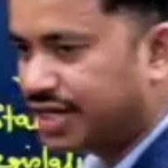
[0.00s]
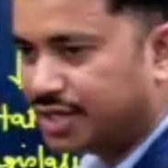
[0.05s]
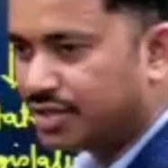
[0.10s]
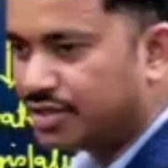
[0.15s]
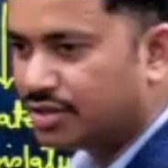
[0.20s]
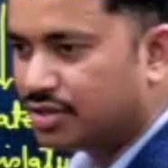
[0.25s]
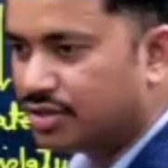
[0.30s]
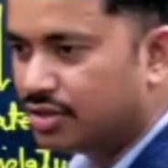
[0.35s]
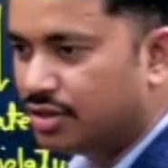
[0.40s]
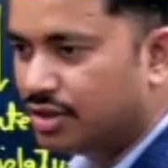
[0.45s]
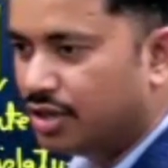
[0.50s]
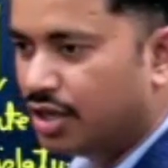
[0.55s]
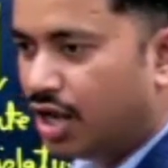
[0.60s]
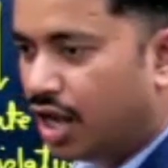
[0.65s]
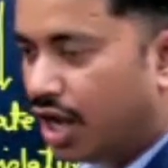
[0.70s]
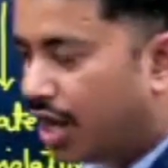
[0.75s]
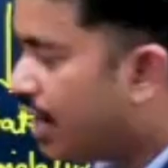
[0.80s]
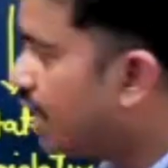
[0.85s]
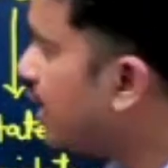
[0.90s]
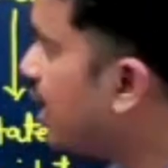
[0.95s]
इट
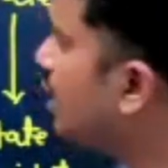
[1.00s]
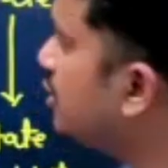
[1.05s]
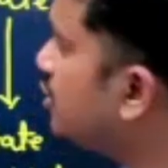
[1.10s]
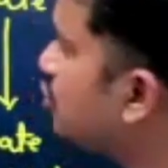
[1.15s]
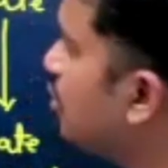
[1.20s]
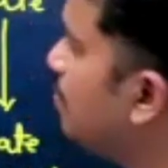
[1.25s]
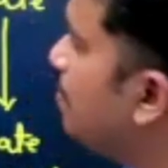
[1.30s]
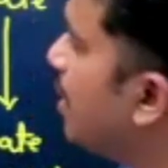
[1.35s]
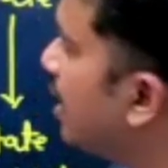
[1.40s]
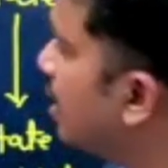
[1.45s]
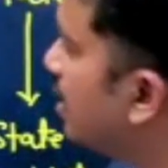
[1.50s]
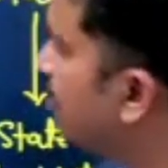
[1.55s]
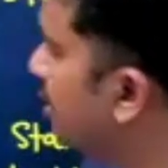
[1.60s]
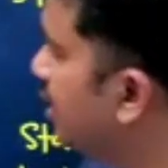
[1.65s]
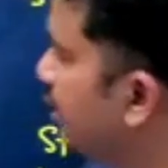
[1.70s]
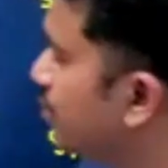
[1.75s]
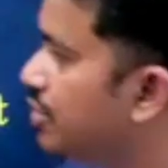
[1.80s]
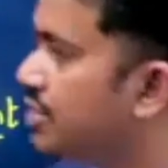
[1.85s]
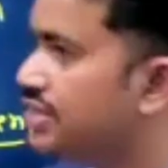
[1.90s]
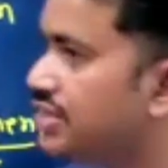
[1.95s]
अगर आज को
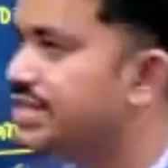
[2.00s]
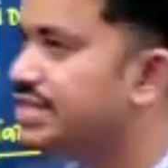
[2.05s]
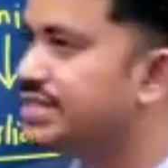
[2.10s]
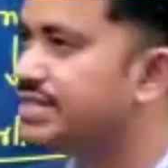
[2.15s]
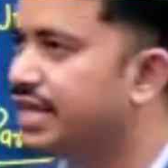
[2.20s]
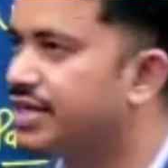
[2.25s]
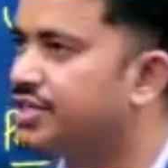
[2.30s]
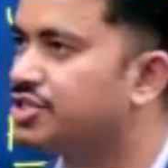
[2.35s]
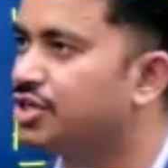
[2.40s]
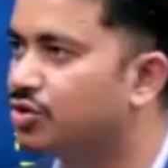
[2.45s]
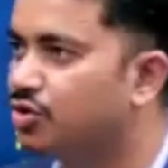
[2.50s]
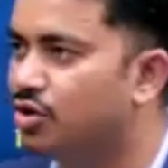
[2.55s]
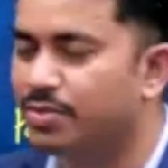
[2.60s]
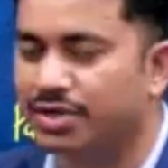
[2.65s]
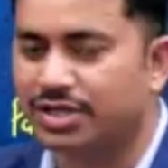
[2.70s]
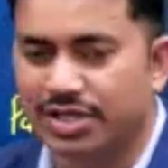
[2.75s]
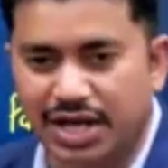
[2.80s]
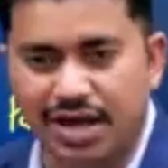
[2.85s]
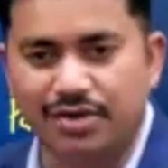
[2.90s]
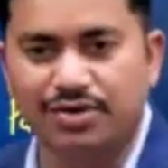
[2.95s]
पार्लियामेंट को किसी सेक्शन को
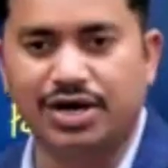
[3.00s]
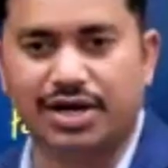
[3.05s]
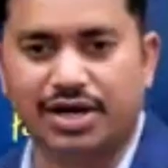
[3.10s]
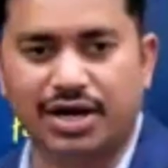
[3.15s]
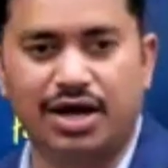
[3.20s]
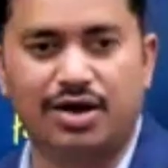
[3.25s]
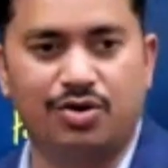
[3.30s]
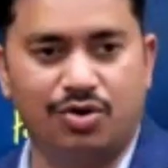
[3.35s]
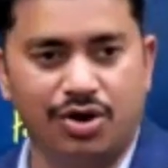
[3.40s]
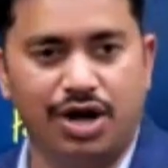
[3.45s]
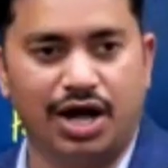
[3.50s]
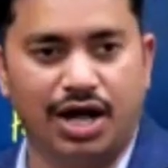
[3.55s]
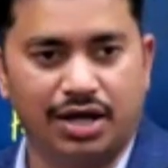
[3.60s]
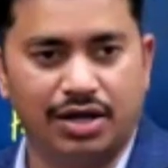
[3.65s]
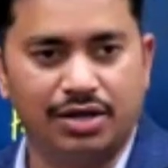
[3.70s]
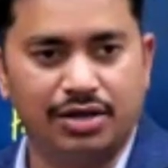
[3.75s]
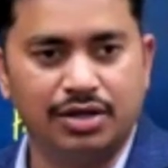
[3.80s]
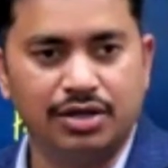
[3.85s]
बदलाव करना होगा